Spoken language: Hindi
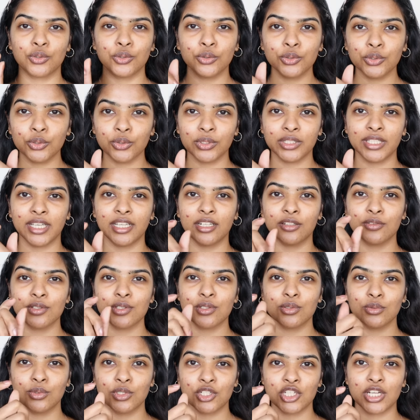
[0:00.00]
खून होता है ना वो
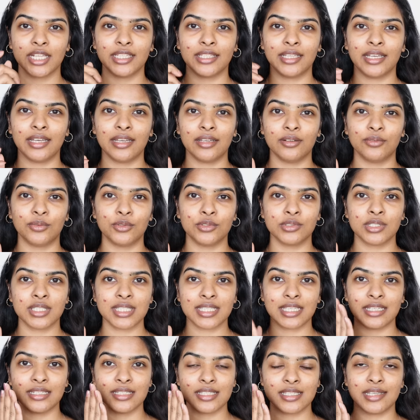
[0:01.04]
सूख जाता है वो
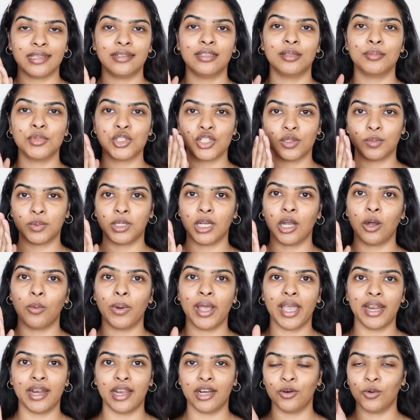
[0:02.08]
स्किन से एकदम चिपका
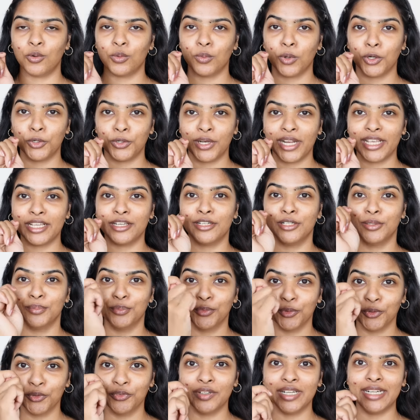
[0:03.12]
हुआ है एंड आई डोंट वॉन्ट लाइक
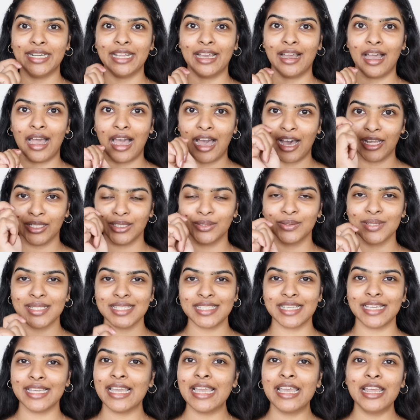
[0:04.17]
रिमूव इट हाथों
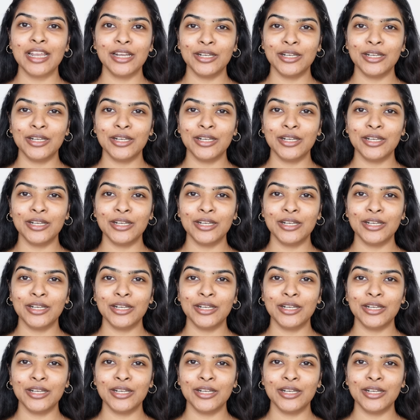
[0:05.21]
से